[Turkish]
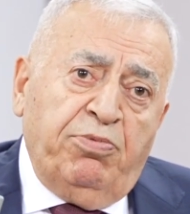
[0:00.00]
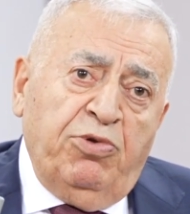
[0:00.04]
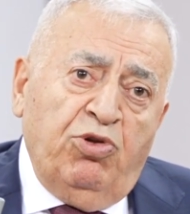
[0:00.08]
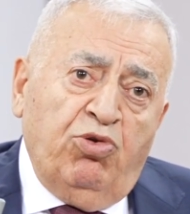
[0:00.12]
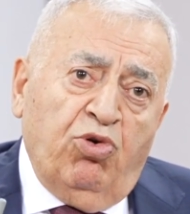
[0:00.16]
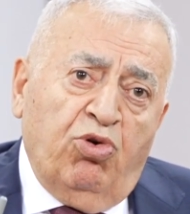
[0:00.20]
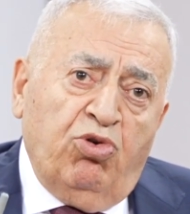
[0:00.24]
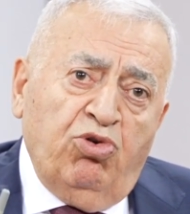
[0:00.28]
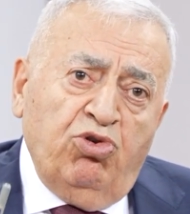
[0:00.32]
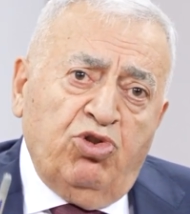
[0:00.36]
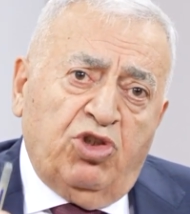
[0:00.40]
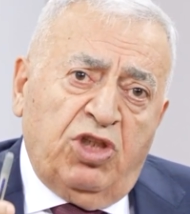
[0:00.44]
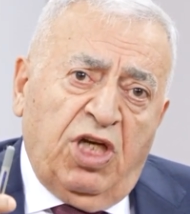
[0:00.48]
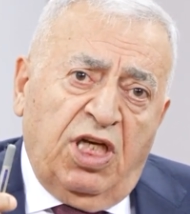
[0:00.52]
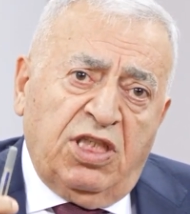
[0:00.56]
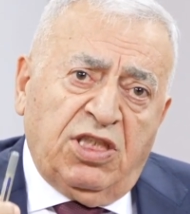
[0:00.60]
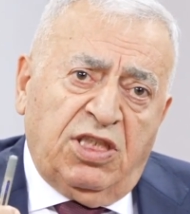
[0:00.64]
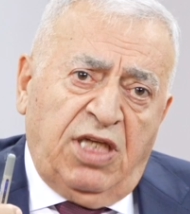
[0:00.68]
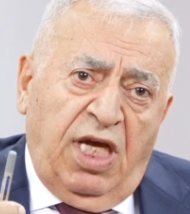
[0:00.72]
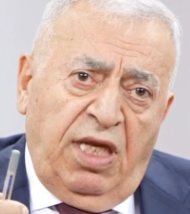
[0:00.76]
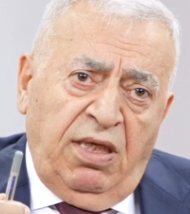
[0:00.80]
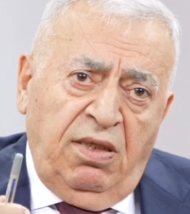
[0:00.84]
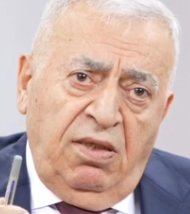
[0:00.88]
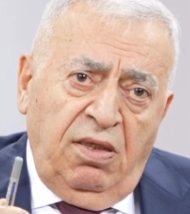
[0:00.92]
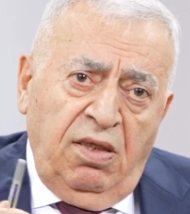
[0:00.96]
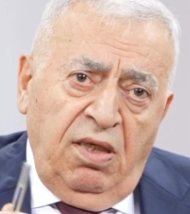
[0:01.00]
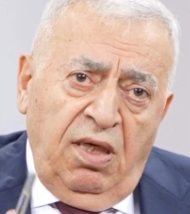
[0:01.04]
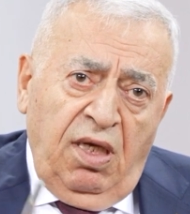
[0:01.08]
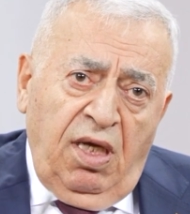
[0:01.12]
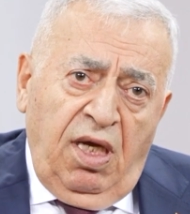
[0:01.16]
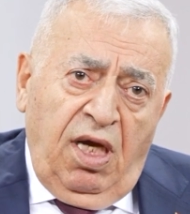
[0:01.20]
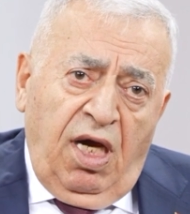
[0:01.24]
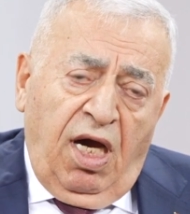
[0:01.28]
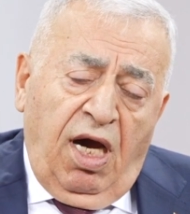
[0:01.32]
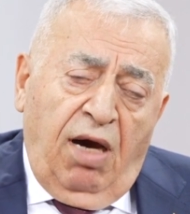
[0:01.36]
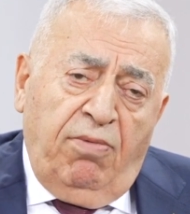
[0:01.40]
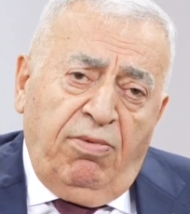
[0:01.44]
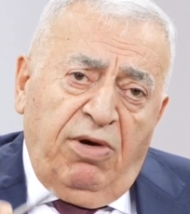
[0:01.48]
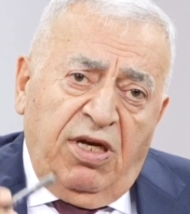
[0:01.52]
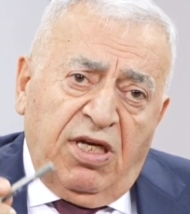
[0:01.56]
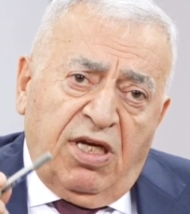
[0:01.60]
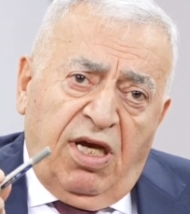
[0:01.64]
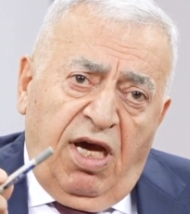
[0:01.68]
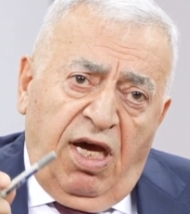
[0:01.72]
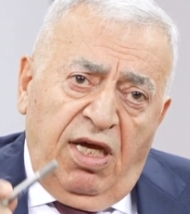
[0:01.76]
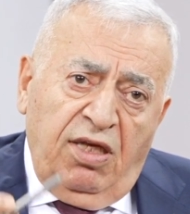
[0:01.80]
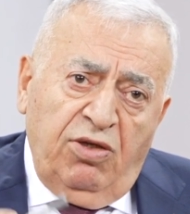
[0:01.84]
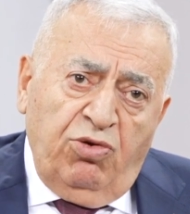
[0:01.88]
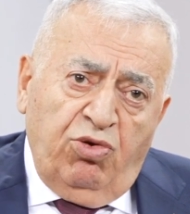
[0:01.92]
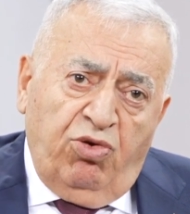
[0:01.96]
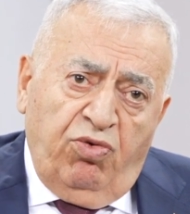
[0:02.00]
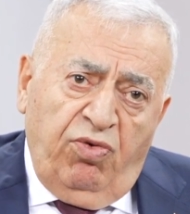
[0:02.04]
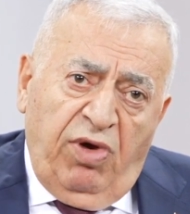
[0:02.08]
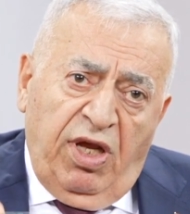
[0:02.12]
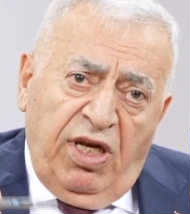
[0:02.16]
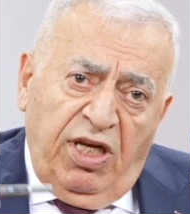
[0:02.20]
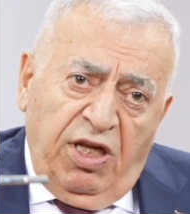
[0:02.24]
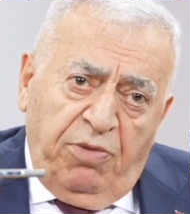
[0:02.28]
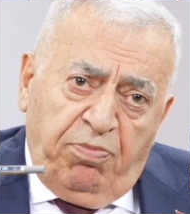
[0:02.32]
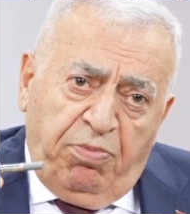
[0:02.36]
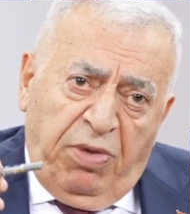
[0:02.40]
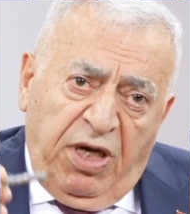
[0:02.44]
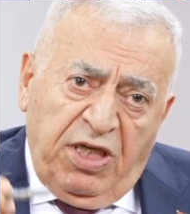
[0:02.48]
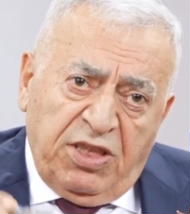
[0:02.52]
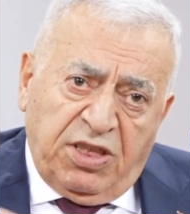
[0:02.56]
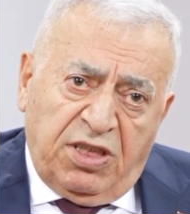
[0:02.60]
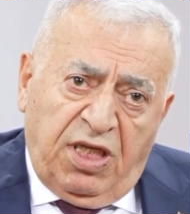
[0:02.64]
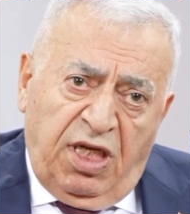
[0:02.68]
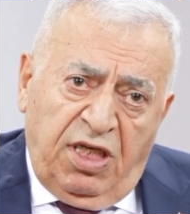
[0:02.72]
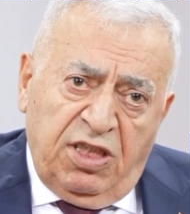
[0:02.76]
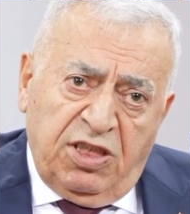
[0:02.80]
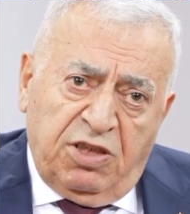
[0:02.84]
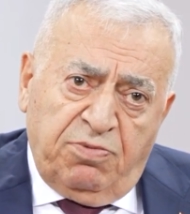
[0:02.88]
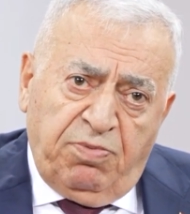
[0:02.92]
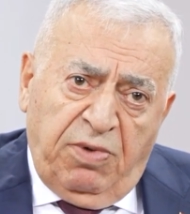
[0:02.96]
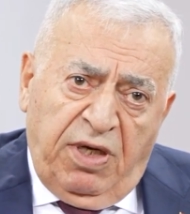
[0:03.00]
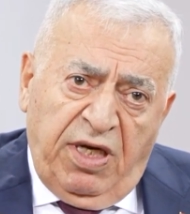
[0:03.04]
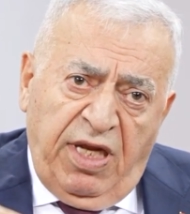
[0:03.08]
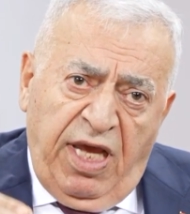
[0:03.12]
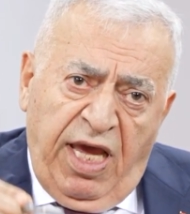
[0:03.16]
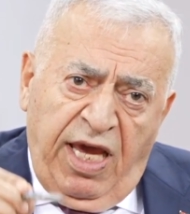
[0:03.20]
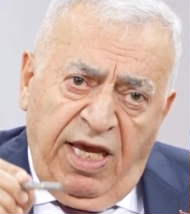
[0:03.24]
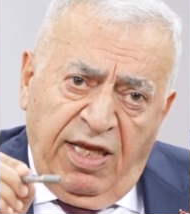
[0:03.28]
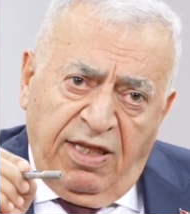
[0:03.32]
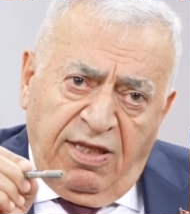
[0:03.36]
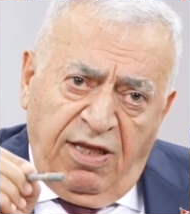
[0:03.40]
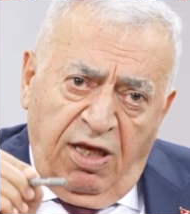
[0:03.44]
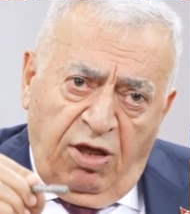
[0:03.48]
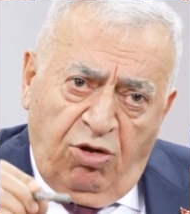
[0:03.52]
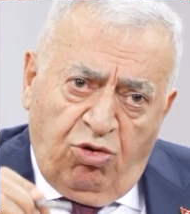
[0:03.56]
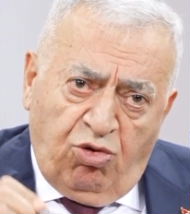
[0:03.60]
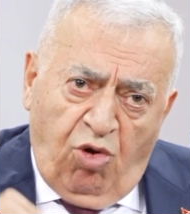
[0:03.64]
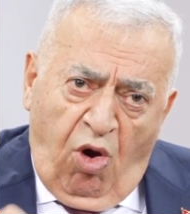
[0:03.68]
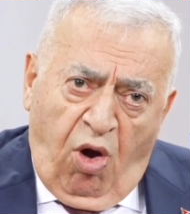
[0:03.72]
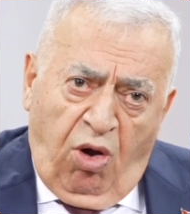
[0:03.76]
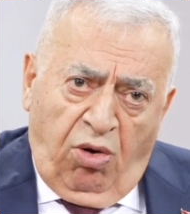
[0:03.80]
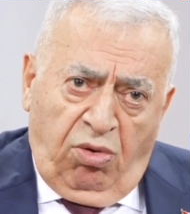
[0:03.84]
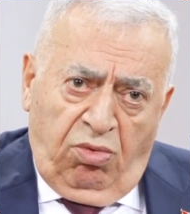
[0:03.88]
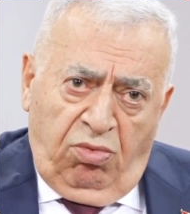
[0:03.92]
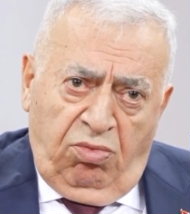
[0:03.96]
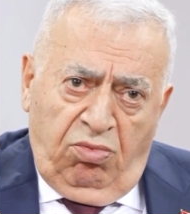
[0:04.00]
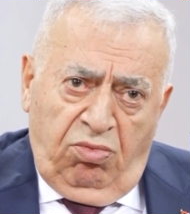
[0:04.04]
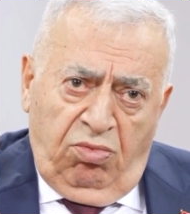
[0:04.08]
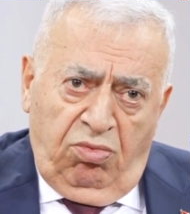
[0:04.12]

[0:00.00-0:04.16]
1980 Amerikan Güvenlik Başdanışmanı Huntington,